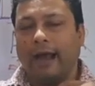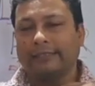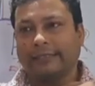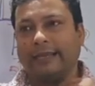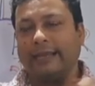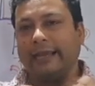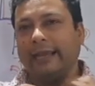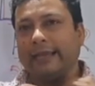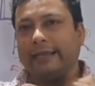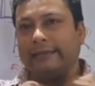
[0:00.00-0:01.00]
আজকে
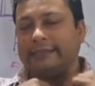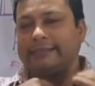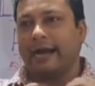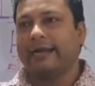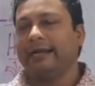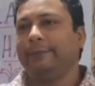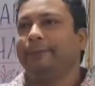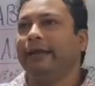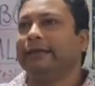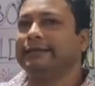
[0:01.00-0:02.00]
যে চাকরিটা
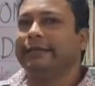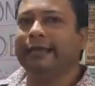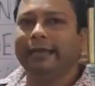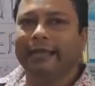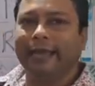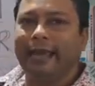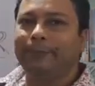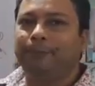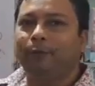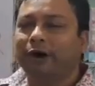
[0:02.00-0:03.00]
পেয়েছে এর
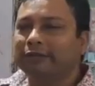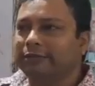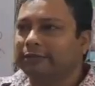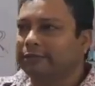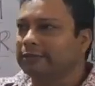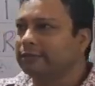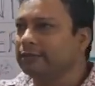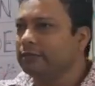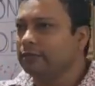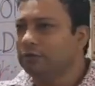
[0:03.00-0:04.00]
পথ
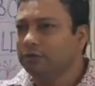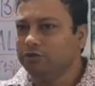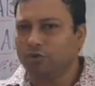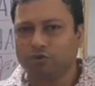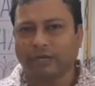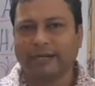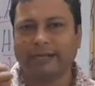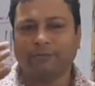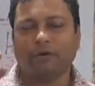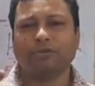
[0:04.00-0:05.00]
ছোট চাকরি
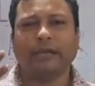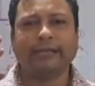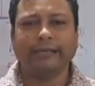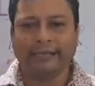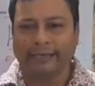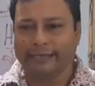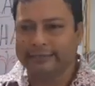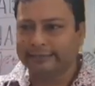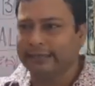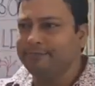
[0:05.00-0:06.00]
বড় চাকরি কি
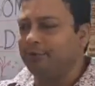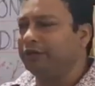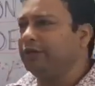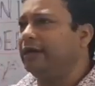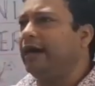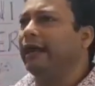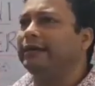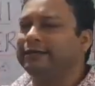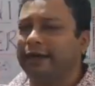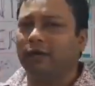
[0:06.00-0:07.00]
সেটা ইম্পর্টেন্ট না
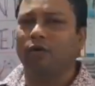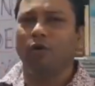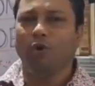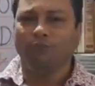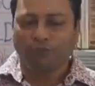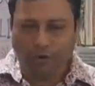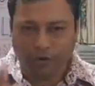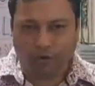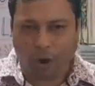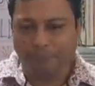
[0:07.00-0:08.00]
একটা ফুল
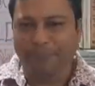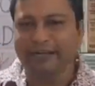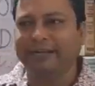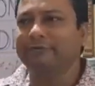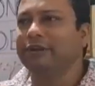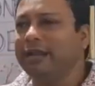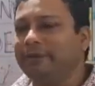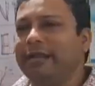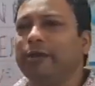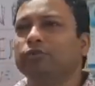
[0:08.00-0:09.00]
কম্পিটিটিভ
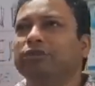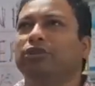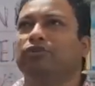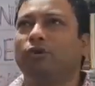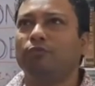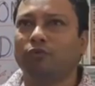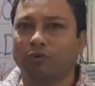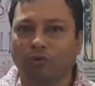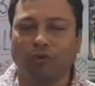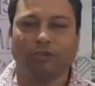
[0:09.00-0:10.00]
লেভেল অতিক্রম
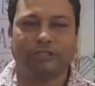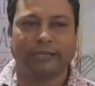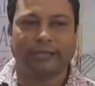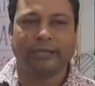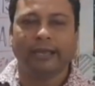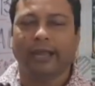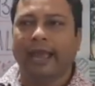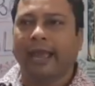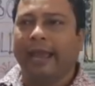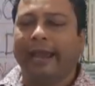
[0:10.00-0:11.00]
করলো যে
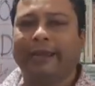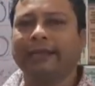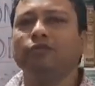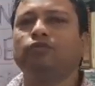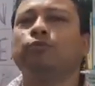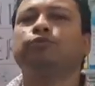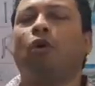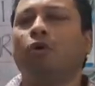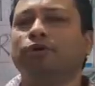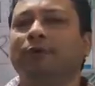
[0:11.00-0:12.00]
এটা কিন্তু খুব
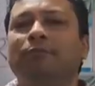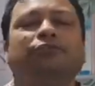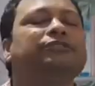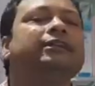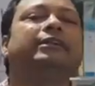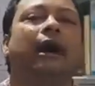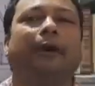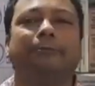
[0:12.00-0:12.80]
সহজ বা মসৃণ না